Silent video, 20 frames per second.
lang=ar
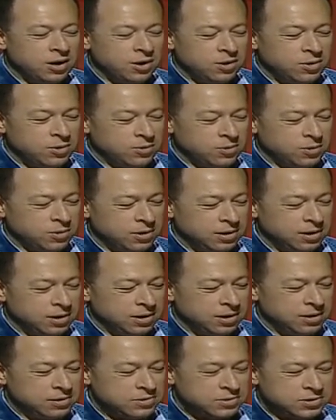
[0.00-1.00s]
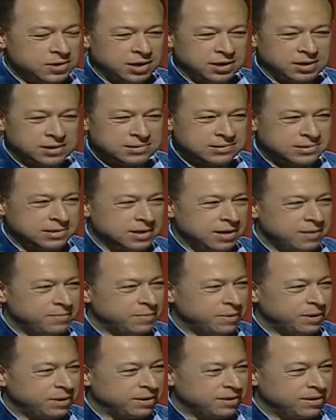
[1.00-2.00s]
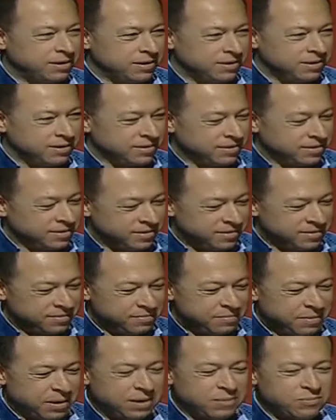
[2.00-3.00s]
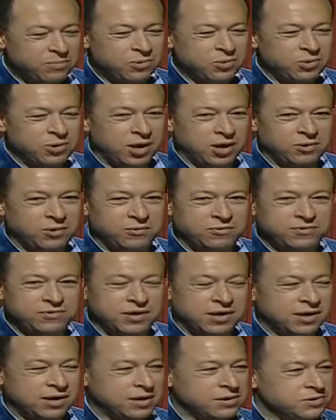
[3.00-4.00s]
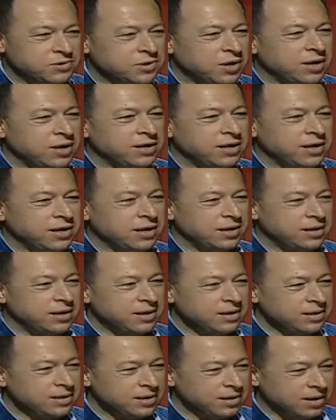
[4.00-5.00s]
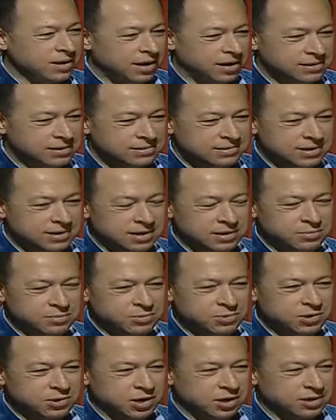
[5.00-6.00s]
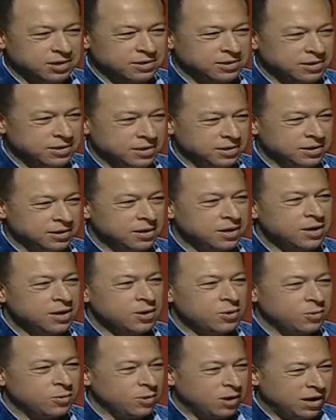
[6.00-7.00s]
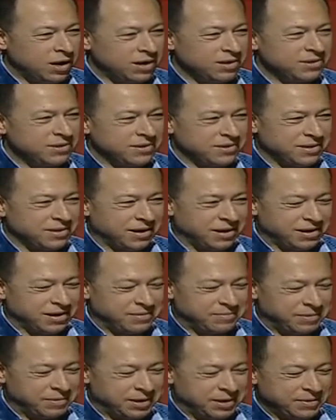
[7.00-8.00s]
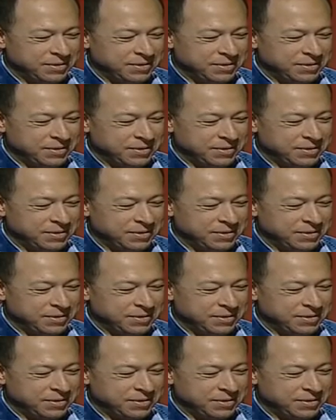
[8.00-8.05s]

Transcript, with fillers: وإن شاء الله صياما مقبولا افطارا شهيا لكل الاعزاء المشاهدين لحضرتك شكرا كمان.